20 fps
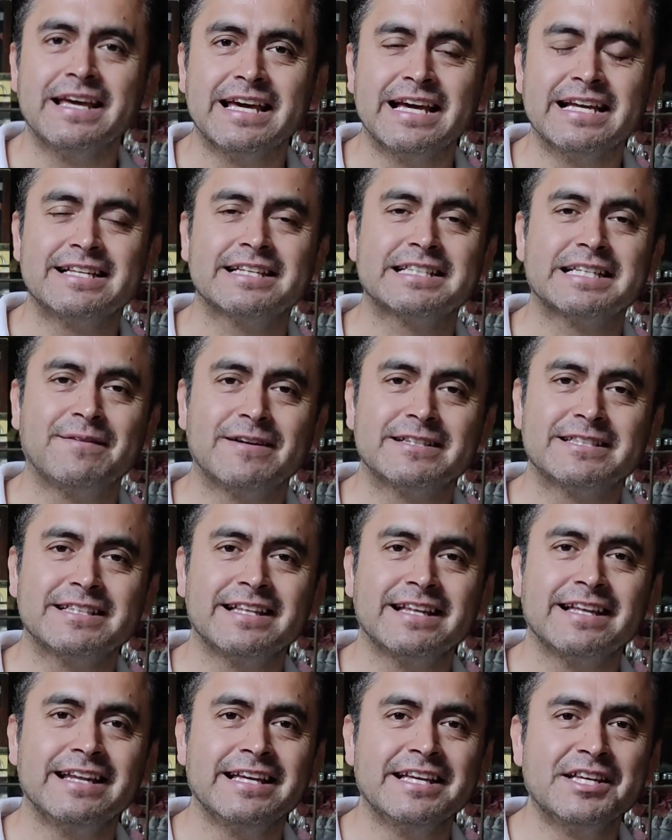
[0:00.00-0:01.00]
hechas a
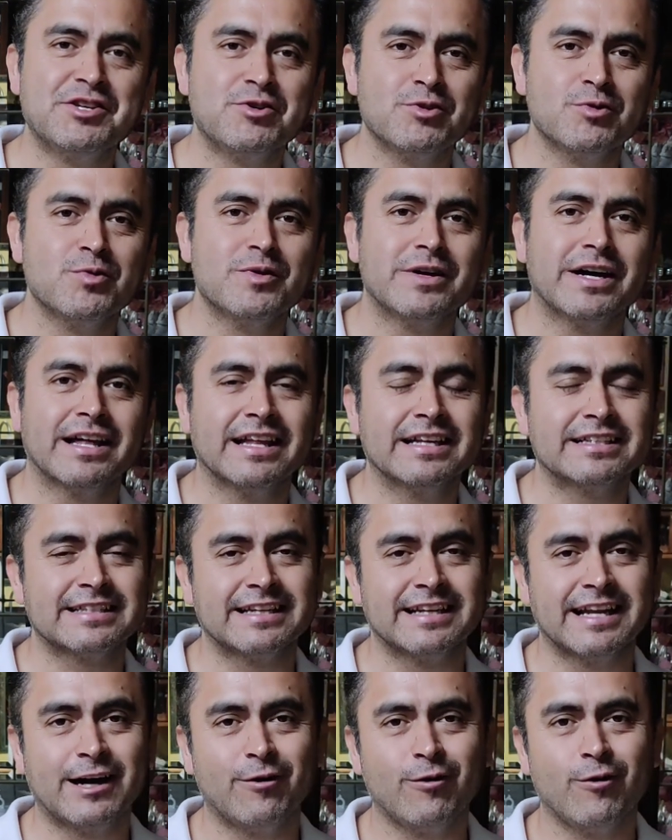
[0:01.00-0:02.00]
base de lechuga, de
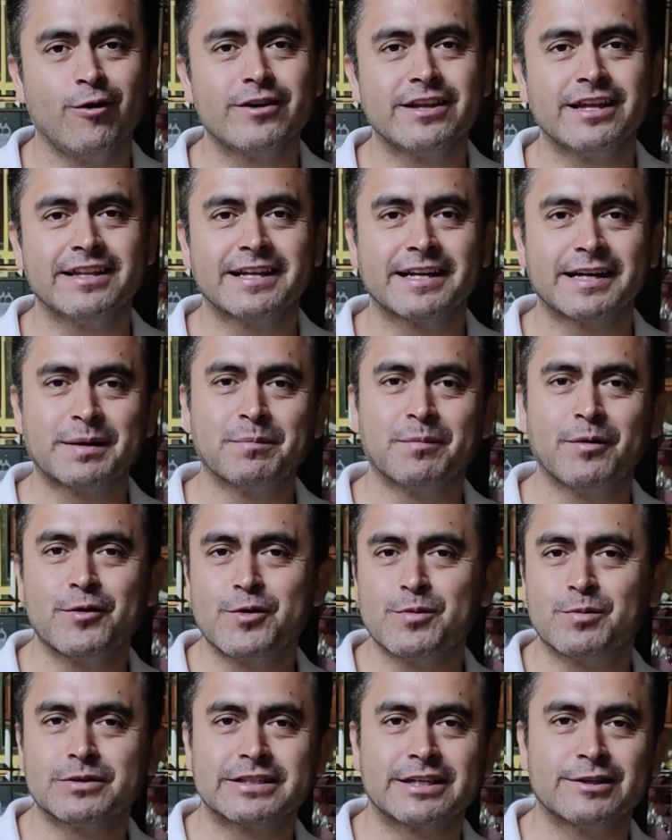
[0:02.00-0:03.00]
zanahoria, de
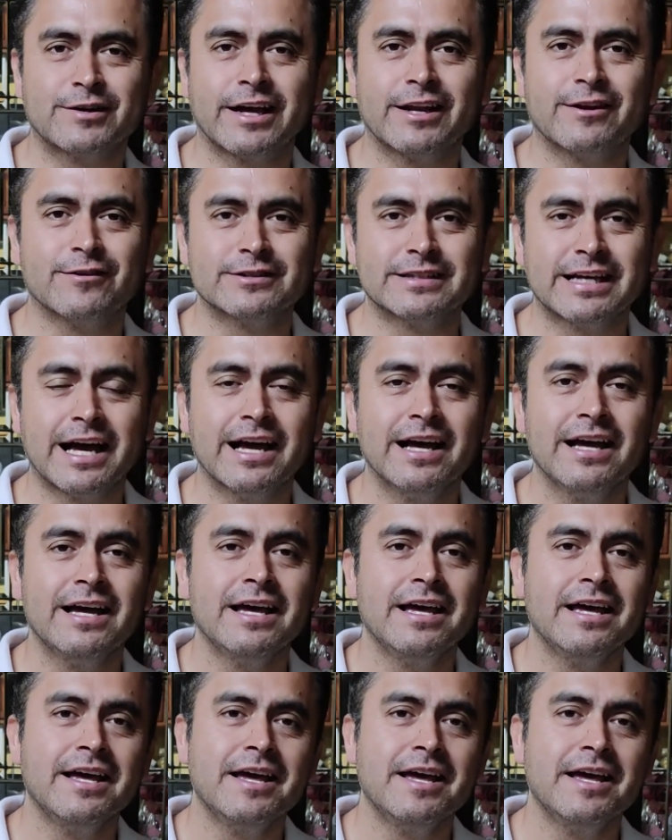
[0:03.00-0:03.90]
repollo, pues creo que nos da